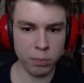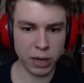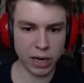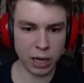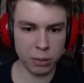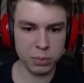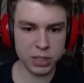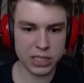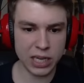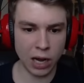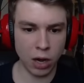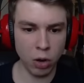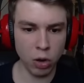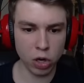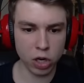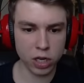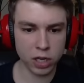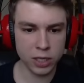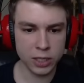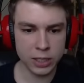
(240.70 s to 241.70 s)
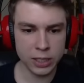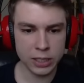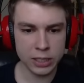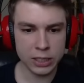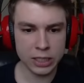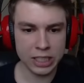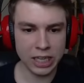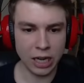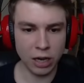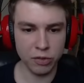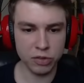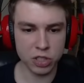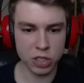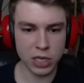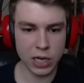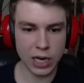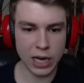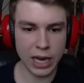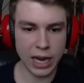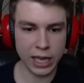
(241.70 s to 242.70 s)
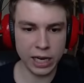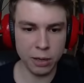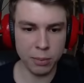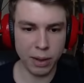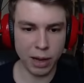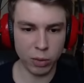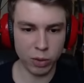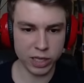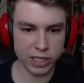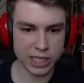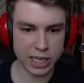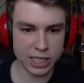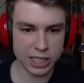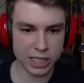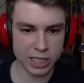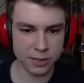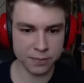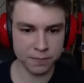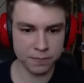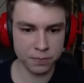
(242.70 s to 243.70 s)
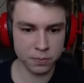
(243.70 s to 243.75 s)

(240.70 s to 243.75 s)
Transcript: Man kann mich da auch auf so eine kleine Mauer setzen.